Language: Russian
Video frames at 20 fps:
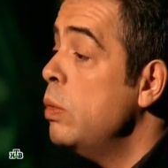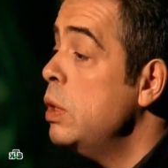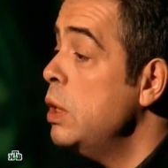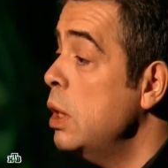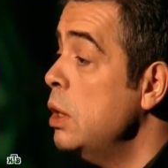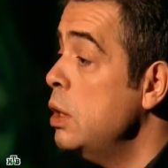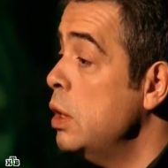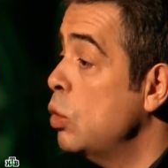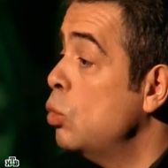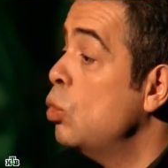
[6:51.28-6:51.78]

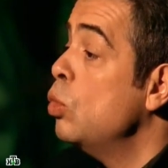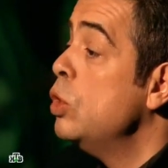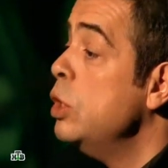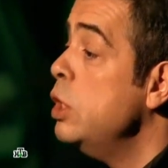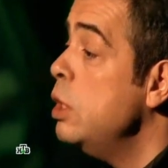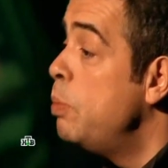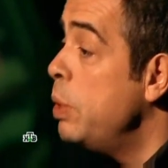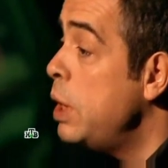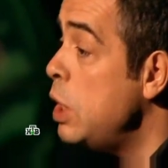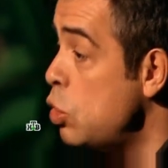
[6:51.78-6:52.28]
мнение тут
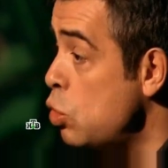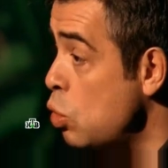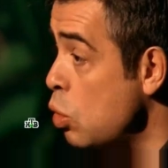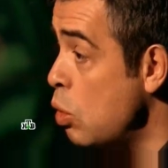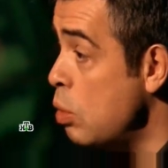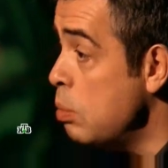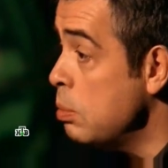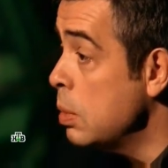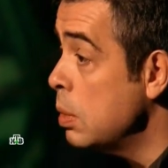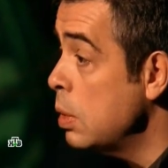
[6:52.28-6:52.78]
ни при
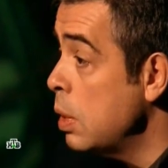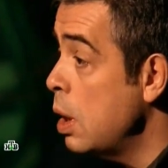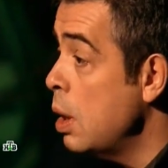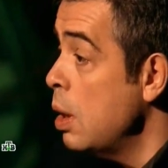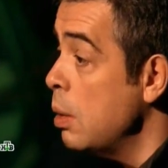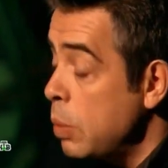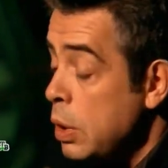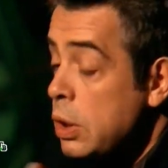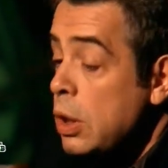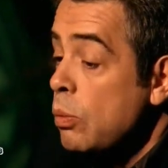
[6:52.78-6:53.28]
чем.
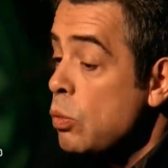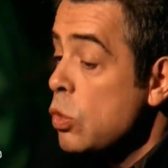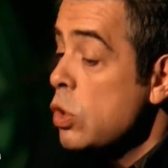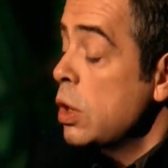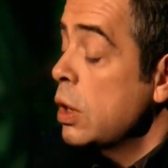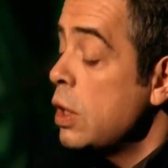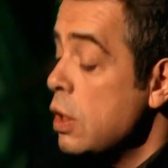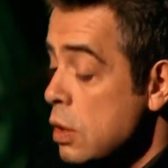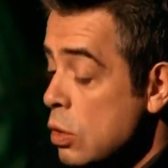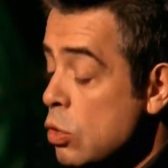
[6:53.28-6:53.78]
Потому
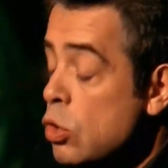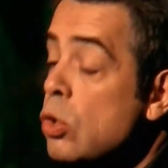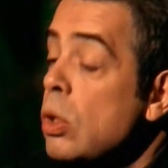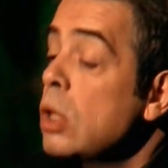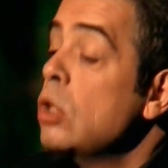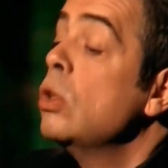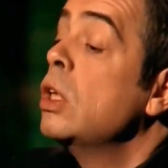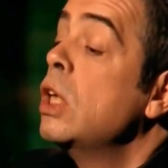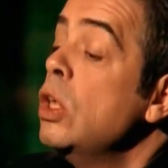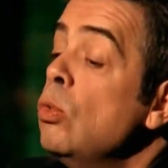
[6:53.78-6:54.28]
что я знал, что
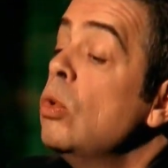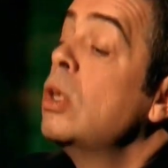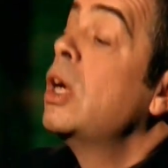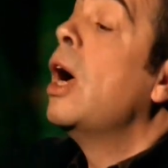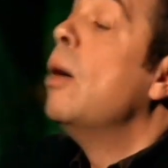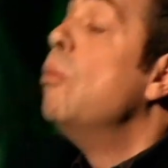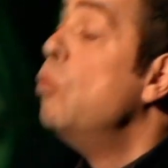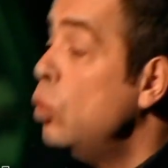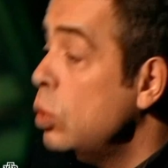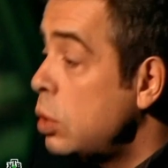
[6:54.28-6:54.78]
это кино
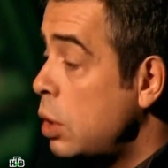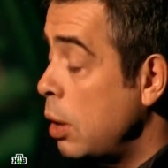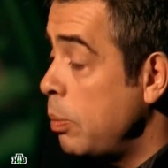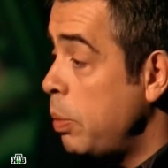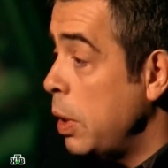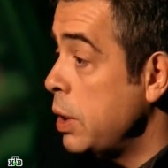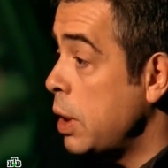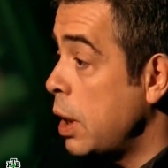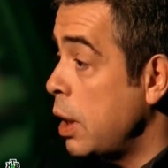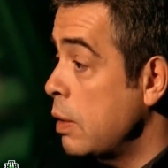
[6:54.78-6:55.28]
кому-то
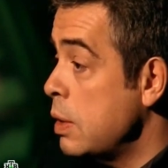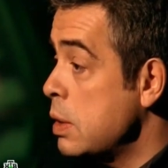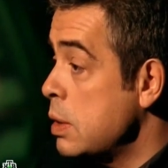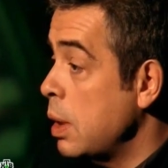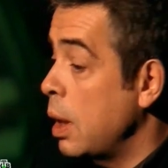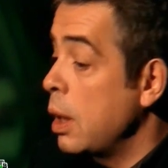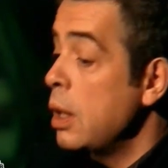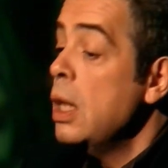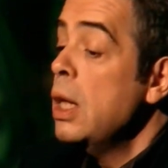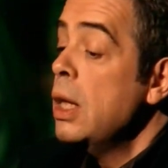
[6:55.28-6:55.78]

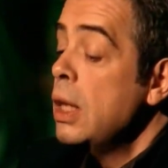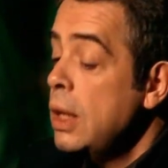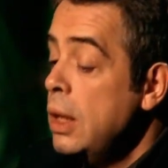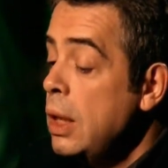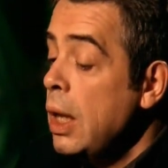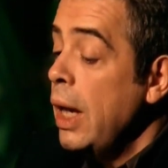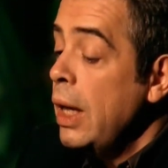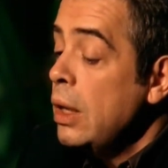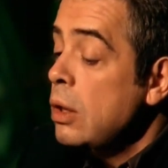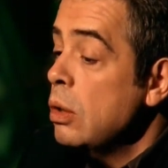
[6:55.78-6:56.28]
понравится.
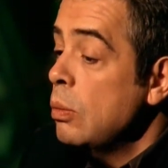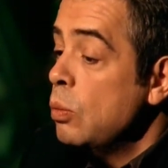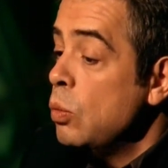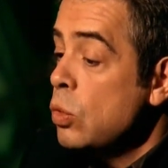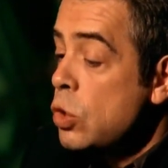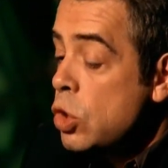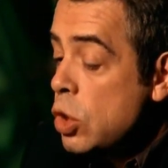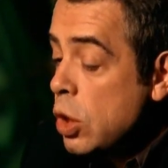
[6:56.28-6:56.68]
И этому